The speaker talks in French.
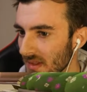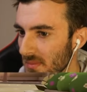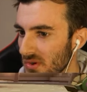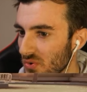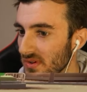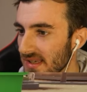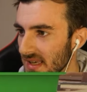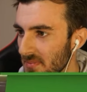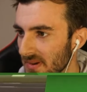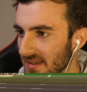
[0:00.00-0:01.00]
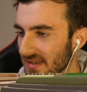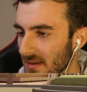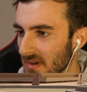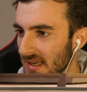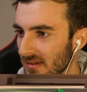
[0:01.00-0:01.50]
Mais du coup, c'est hyper
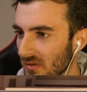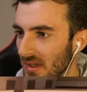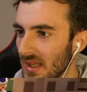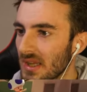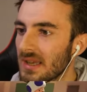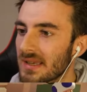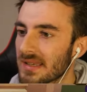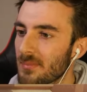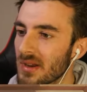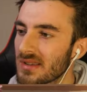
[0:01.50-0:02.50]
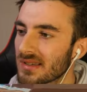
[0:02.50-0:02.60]
déstabilisant. Et c'est pas une